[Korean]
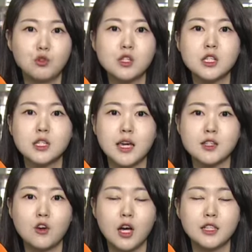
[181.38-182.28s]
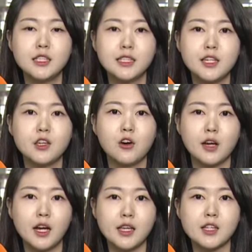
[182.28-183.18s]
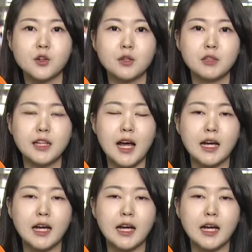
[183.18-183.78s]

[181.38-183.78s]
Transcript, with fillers: 규칙 개정안을 의결할 예정입니다.